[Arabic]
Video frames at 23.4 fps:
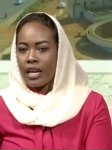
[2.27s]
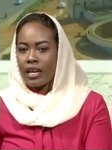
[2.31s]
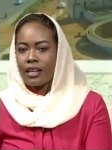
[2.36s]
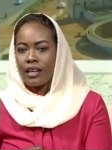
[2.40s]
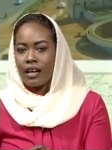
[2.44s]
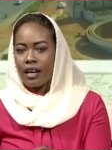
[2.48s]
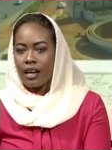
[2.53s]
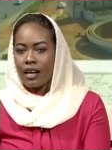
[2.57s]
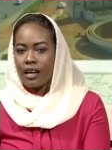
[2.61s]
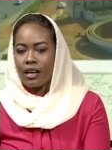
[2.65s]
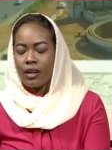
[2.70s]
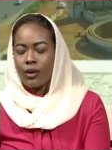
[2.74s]

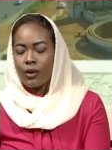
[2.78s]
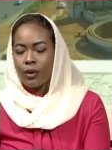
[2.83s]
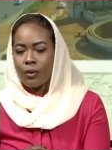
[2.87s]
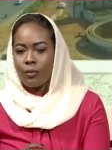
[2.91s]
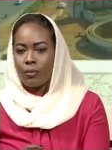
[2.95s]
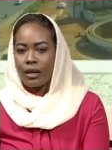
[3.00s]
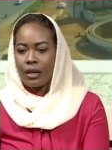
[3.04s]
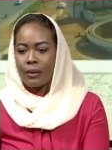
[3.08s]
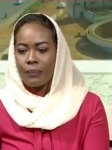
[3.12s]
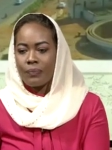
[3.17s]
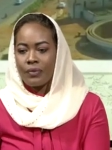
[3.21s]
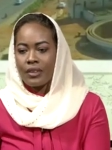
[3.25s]
الاعاقه هم
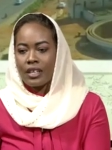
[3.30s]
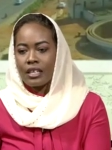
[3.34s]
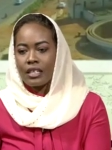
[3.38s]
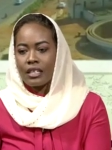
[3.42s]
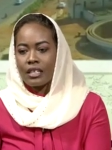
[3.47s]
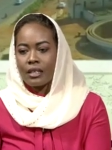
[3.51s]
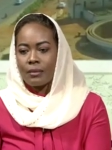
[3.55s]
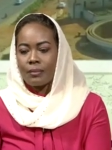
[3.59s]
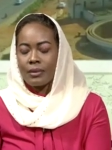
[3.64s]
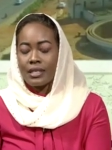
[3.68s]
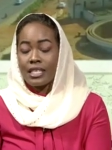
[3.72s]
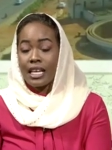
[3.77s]

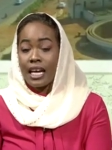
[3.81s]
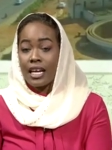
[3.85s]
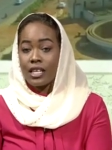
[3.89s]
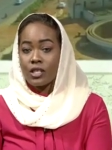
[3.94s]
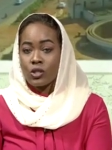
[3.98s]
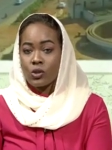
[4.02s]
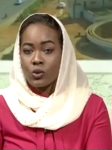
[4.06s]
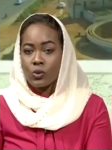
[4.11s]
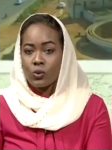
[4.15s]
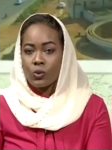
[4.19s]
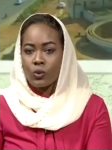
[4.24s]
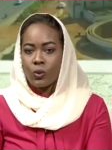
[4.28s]
آه،
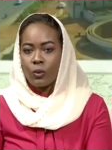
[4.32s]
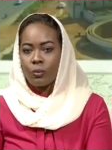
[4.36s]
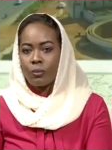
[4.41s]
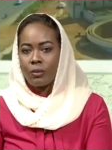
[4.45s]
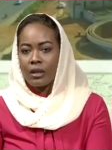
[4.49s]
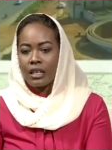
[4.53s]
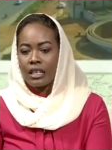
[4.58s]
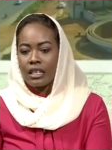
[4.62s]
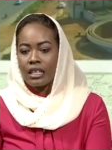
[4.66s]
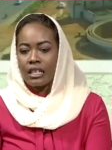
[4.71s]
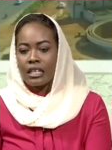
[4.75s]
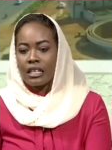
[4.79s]
بيتحدوا
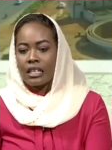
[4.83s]
هم